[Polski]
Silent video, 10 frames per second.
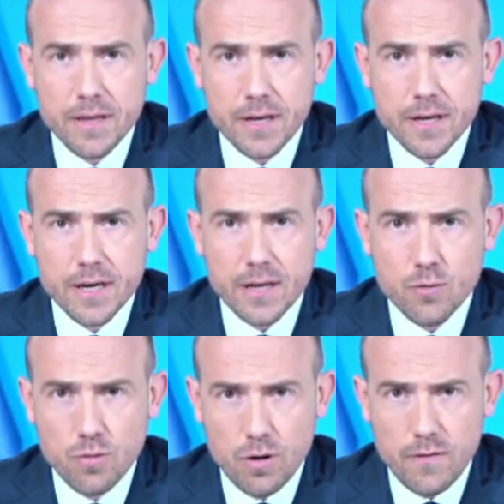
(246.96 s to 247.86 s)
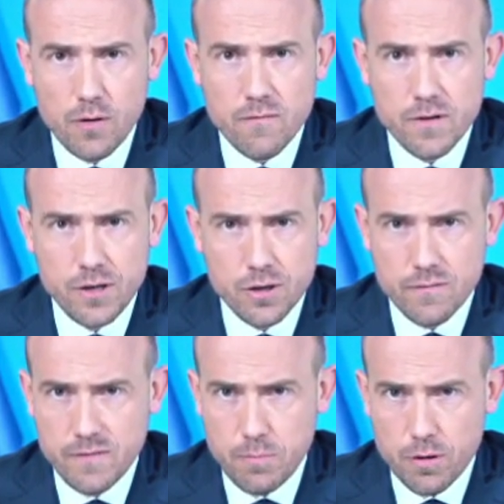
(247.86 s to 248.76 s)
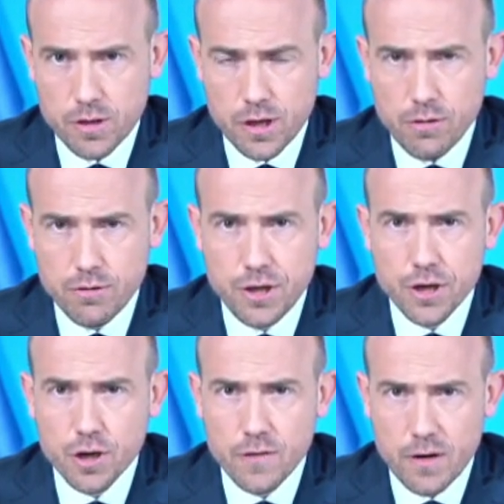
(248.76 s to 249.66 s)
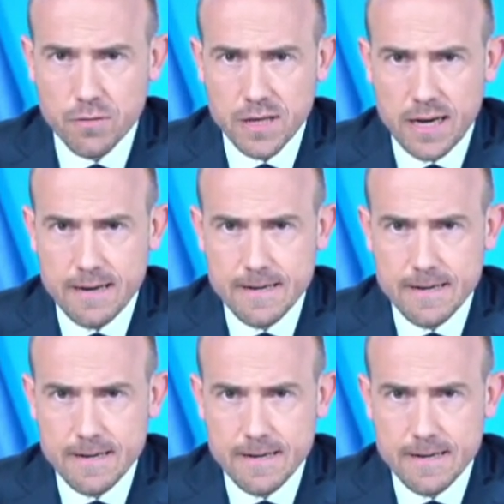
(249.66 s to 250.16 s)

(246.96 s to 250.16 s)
gratulował wyniku wyborczego, dziękował za